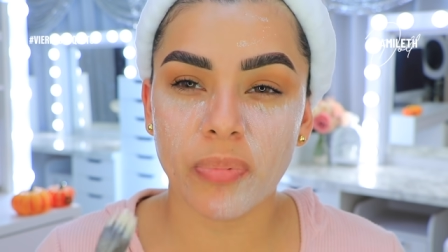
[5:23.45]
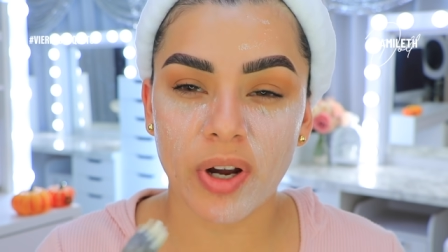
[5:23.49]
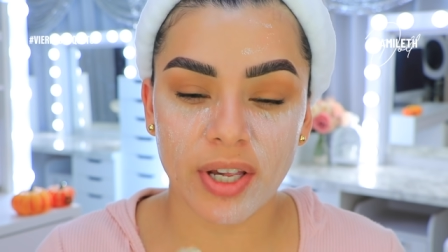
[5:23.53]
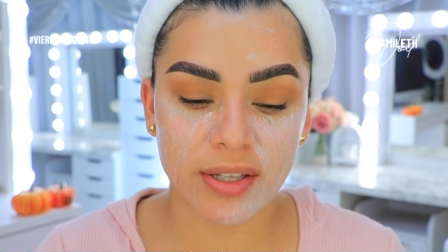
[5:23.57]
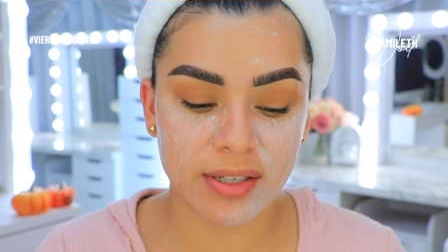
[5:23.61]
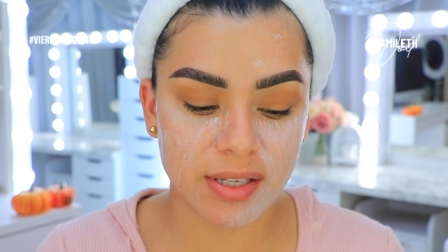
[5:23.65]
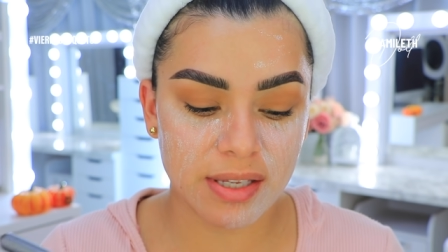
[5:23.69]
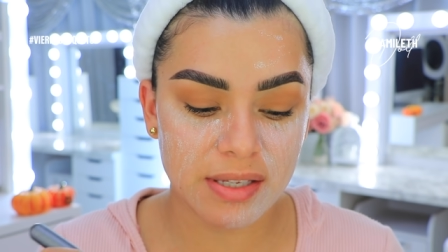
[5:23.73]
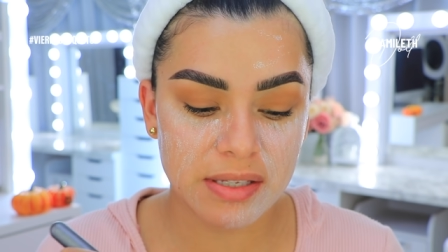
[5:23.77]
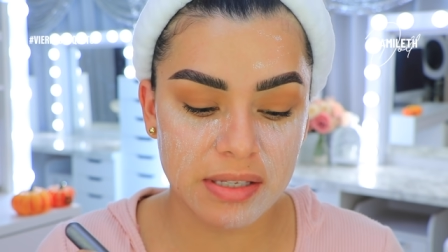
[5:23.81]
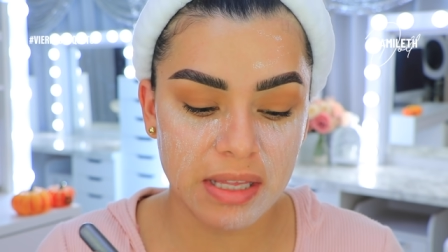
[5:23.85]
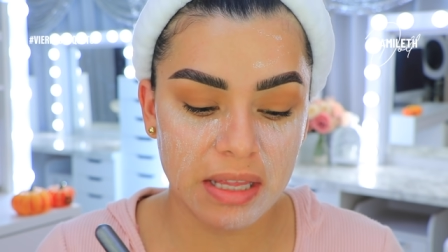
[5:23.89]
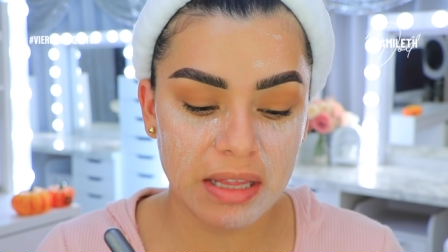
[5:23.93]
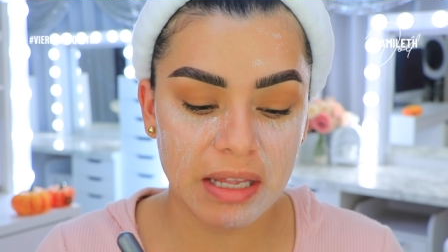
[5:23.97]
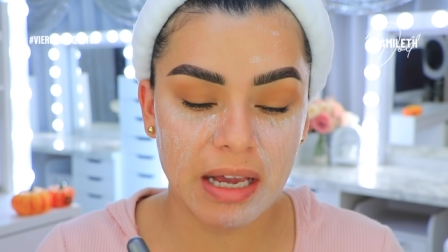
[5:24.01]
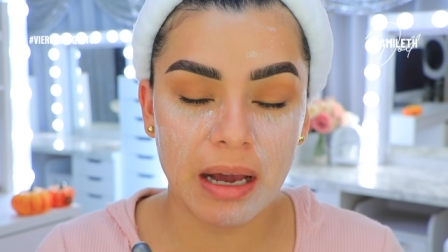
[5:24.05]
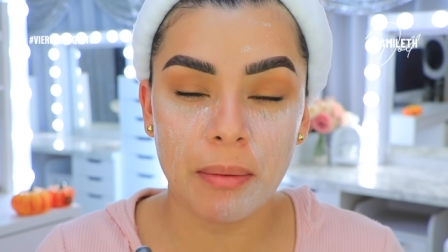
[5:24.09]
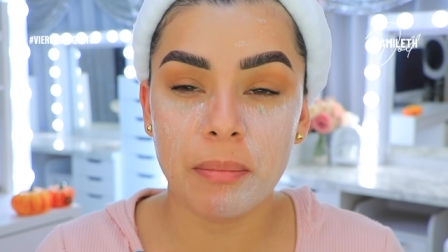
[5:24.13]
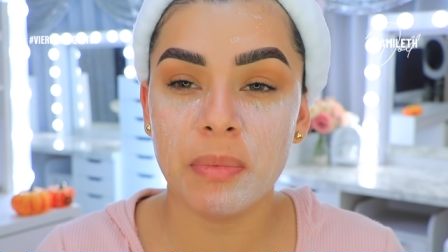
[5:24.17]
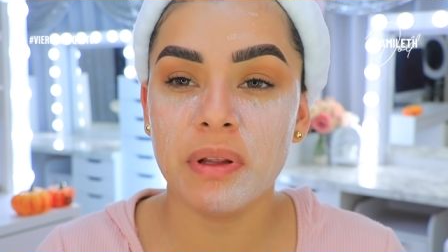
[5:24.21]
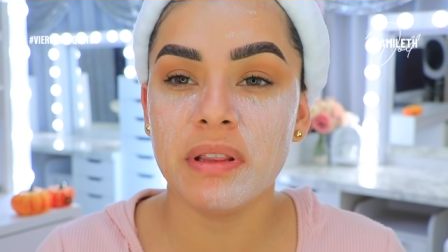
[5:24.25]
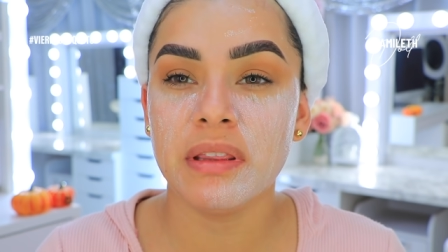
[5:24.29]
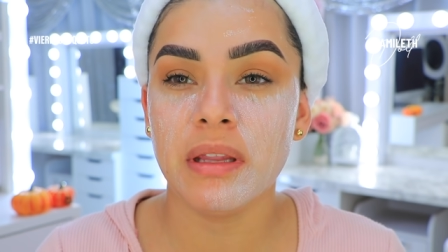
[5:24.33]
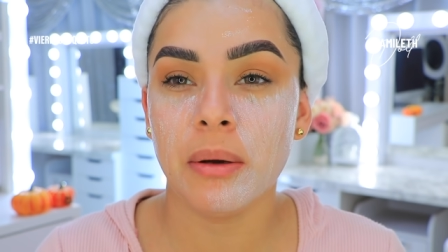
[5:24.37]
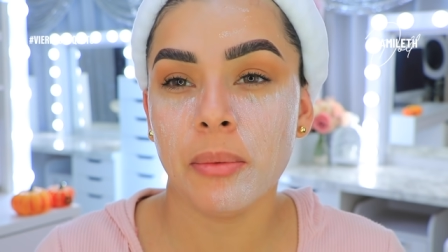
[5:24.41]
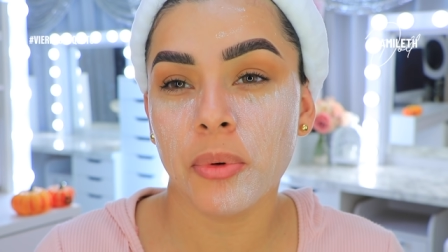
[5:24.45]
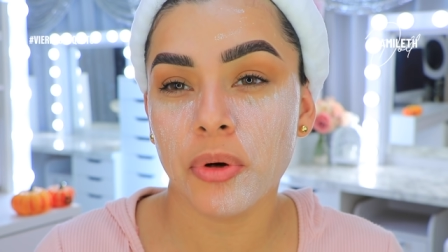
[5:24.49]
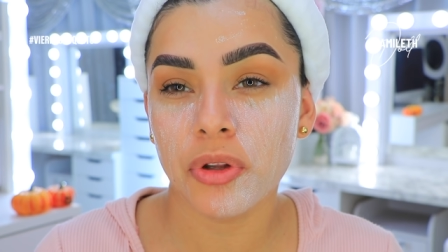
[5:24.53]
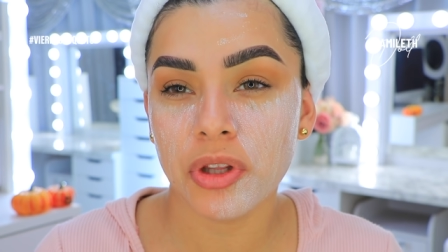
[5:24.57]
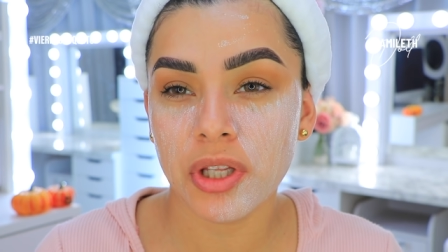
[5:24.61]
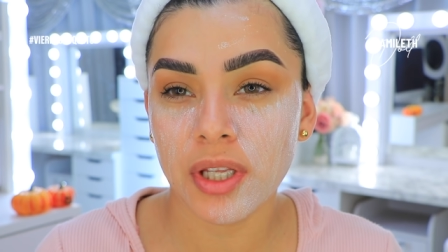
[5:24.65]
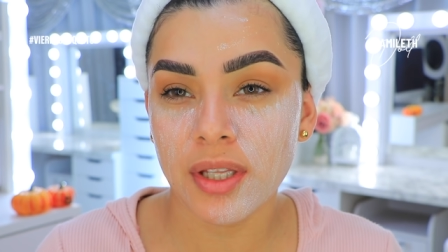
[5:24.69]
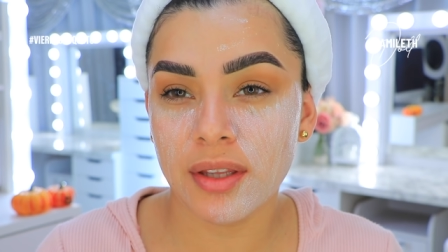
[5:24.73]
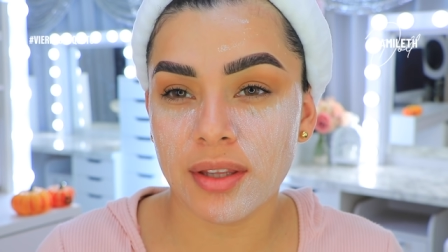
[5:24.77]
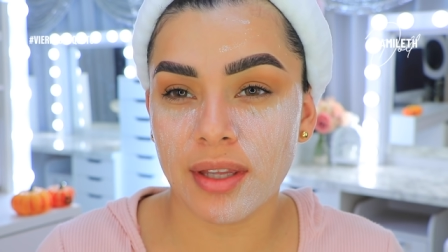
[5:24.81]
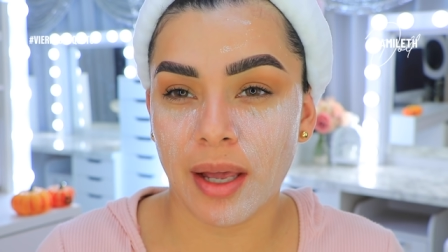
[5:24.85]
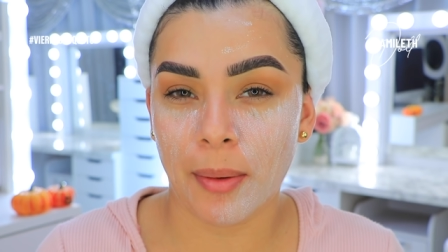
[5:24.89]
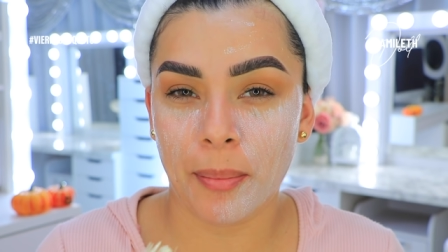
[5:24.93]
pues estéticamente
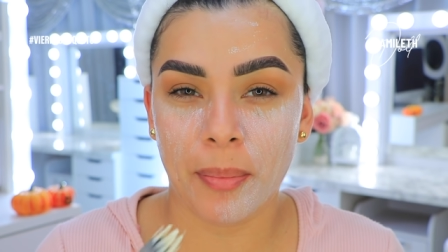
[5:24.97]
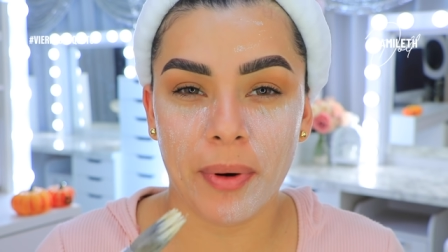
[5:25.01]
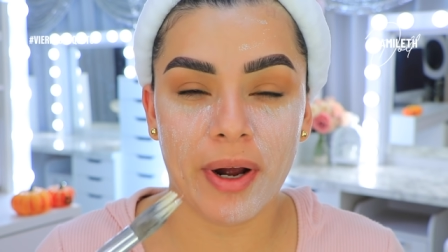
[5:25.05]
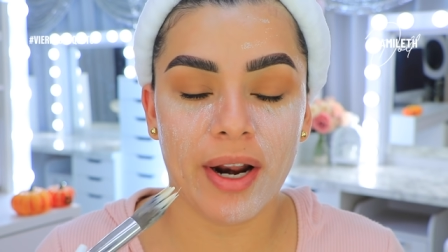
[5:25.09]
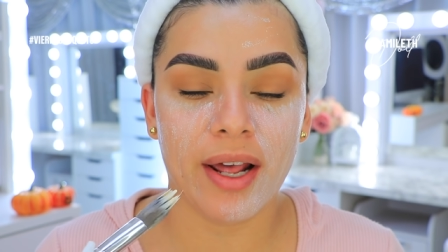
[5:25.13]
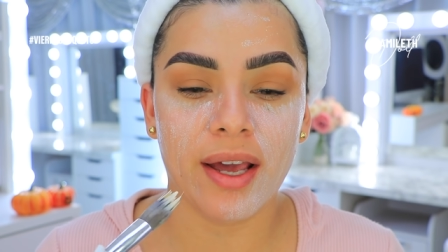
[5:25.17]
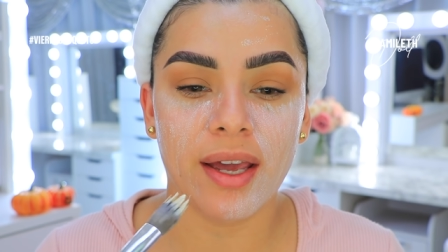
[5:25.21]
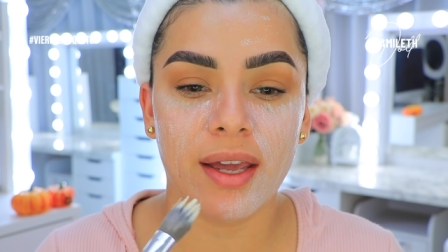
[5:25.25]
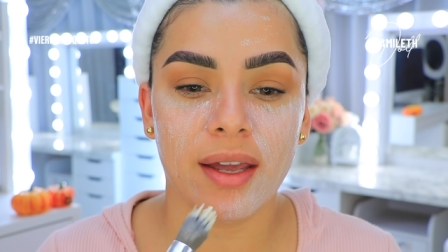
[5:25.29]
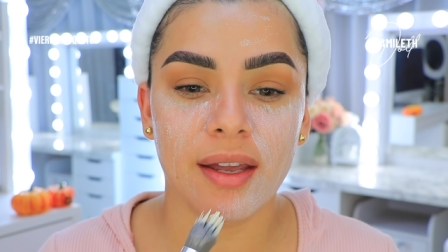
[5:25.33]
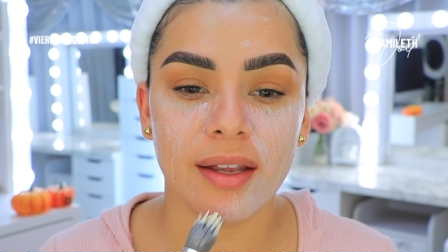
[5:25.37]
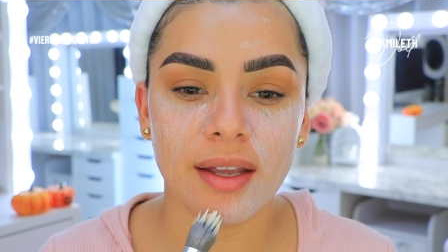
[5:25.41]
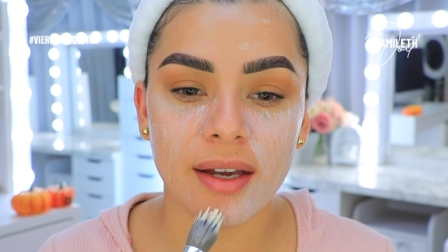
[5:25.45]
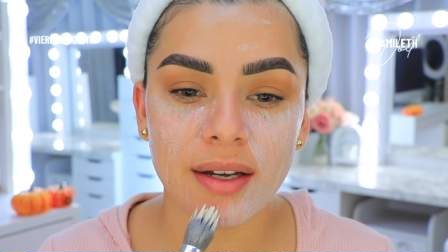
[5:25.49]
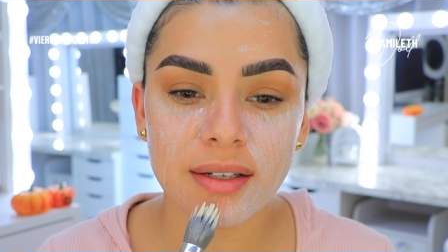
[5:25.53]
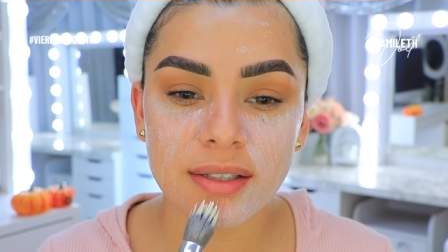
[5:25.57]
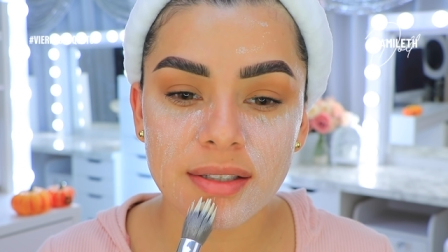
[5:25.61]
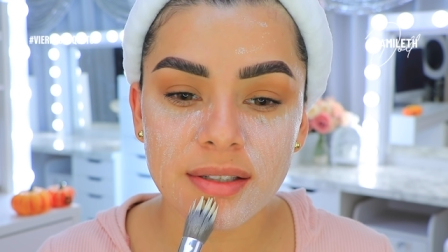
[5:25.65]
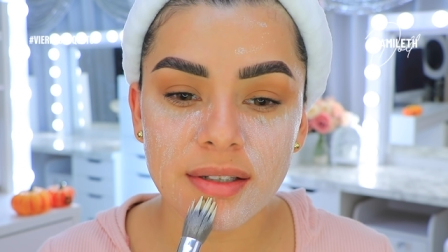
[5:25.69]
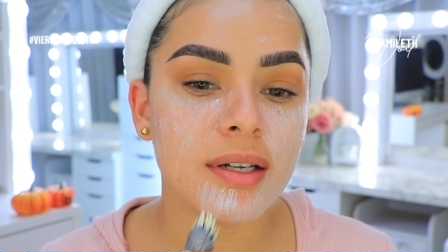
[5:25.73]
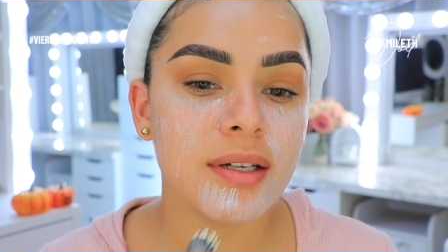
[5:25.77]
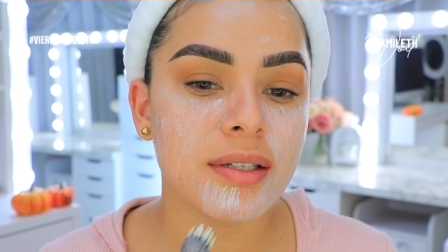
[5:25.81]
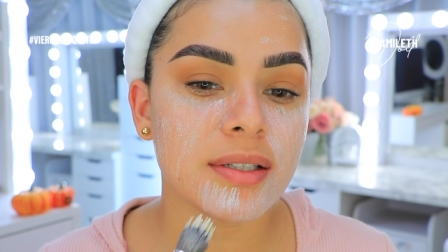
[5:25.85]
bonita para ellas.